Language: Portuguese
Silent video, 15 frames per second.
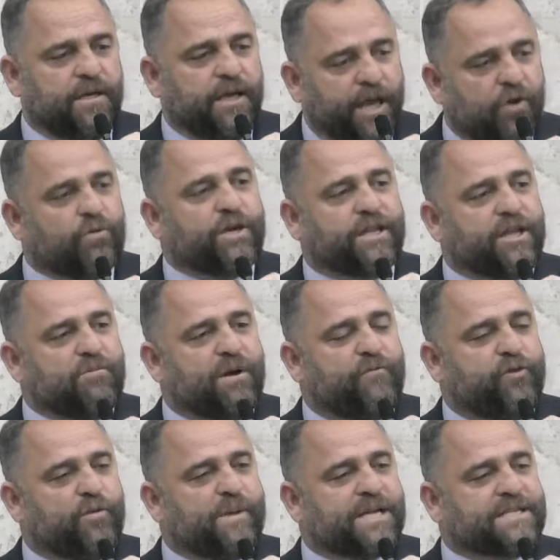Eu que tenho uma
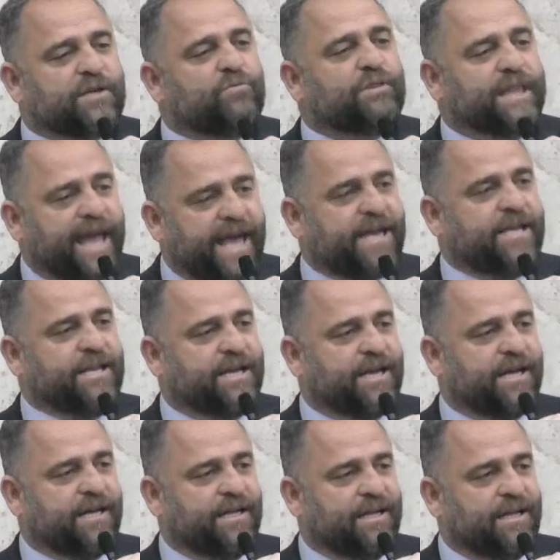formação
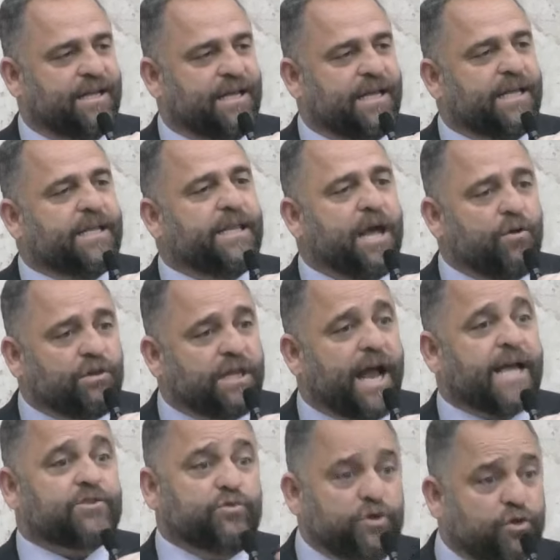técnica, não
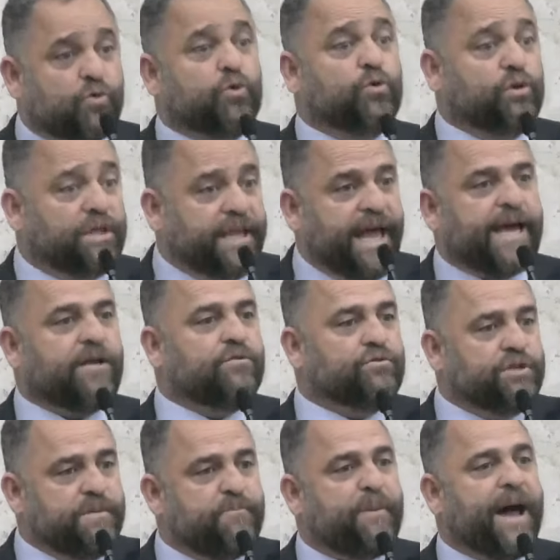traz um estudo técnico
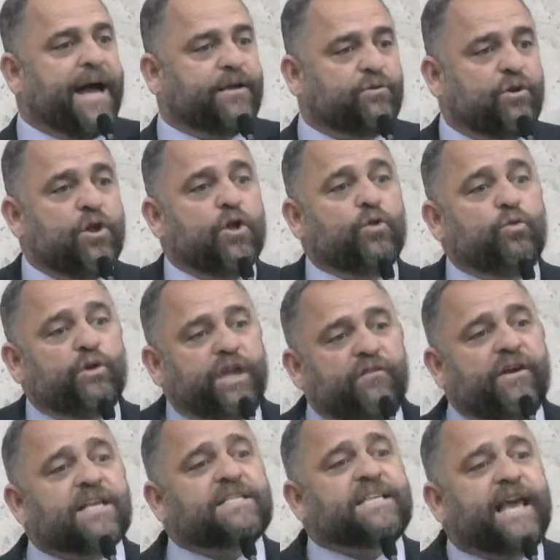de impacto do que
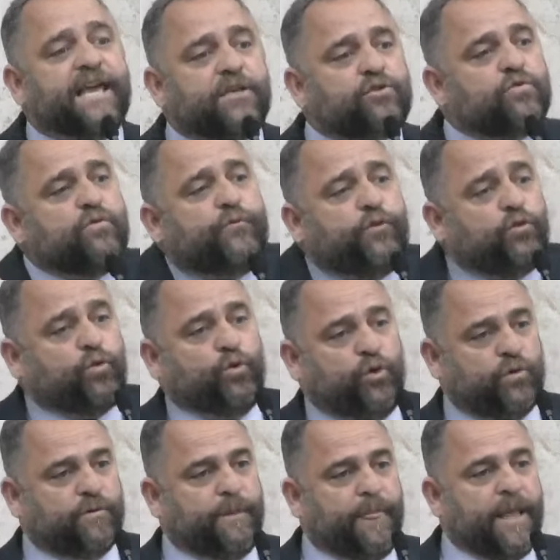vai ser isso no
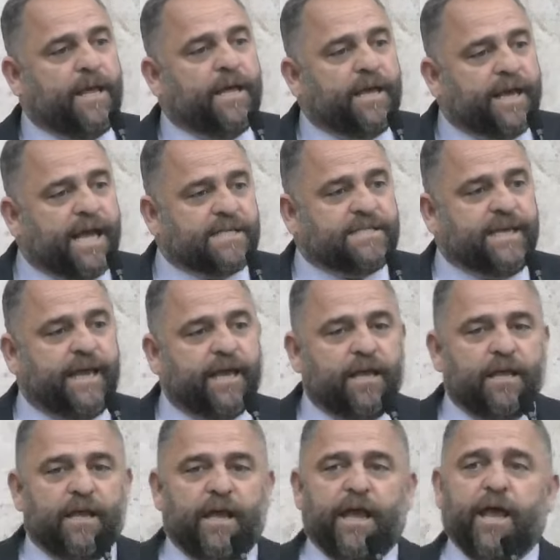futuro. Quer dizer,
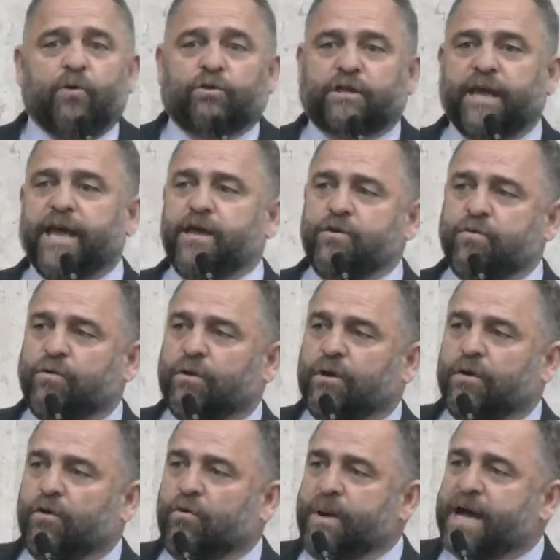eu tenho
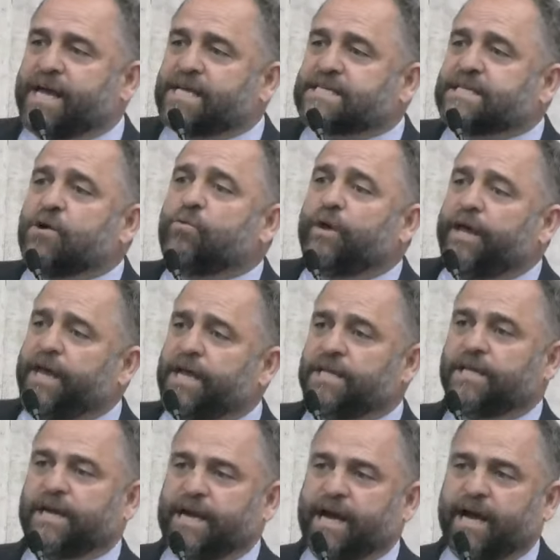uma questão
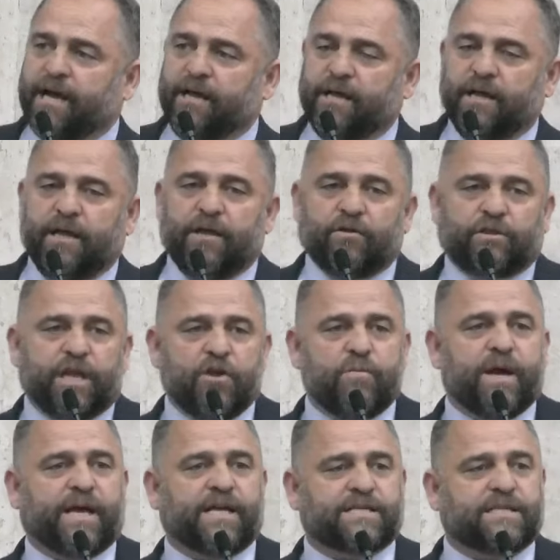hídrica, eu tenho
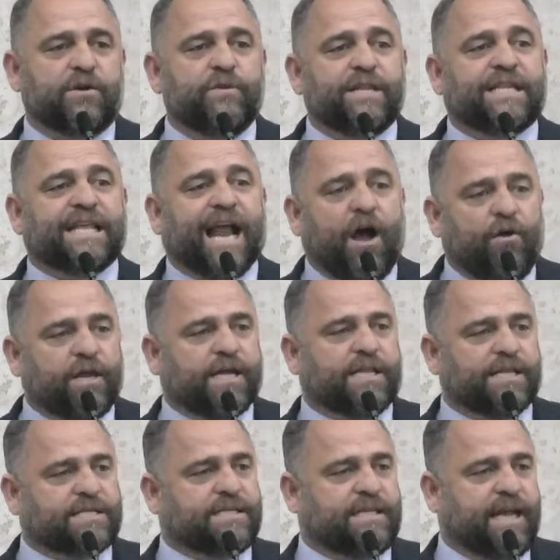uma questão hidráulica
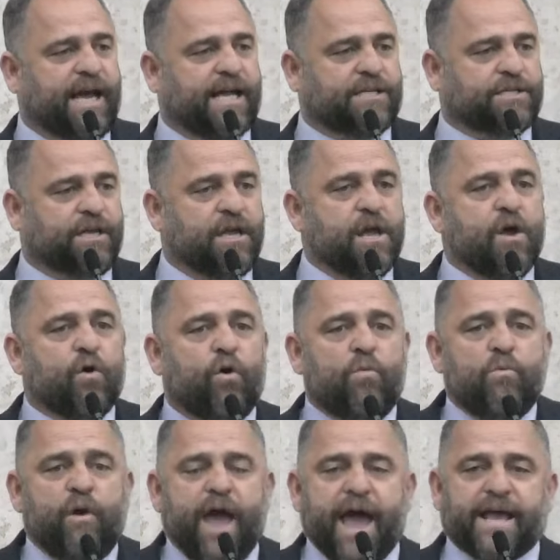da cidade.
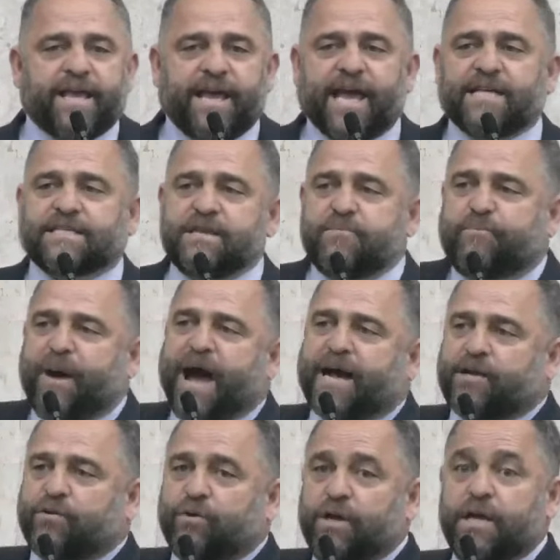Como é que é esse
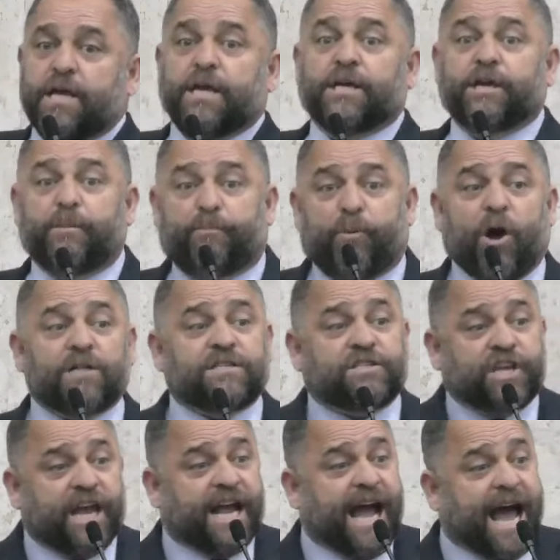impacto? Que pode
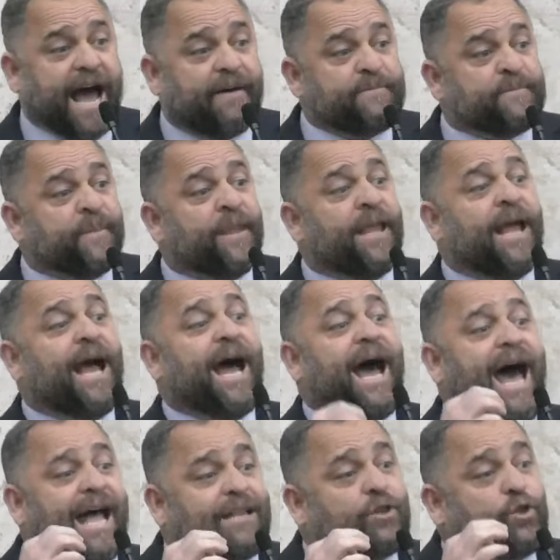chegar
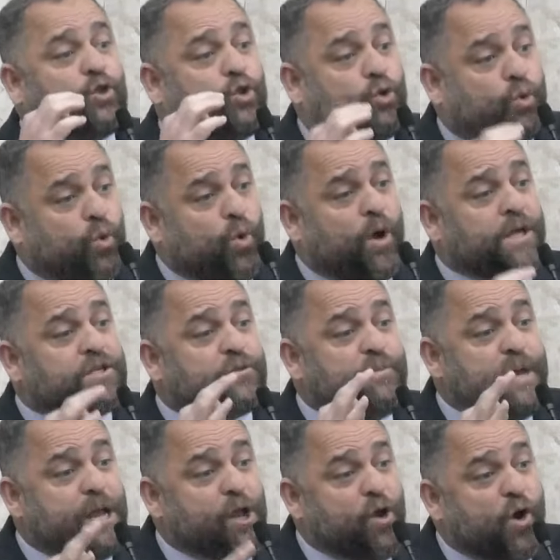a 2
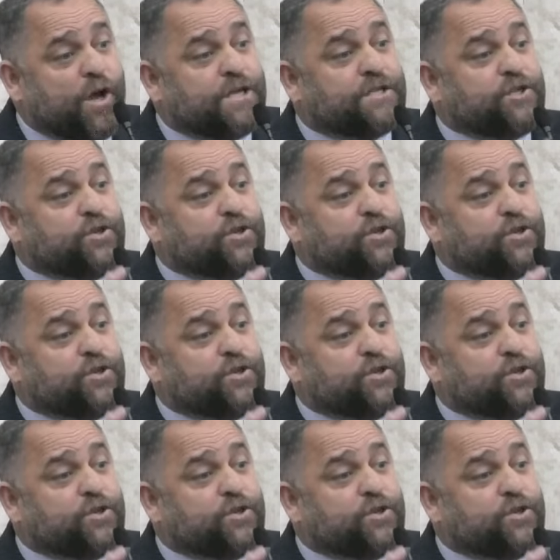milhões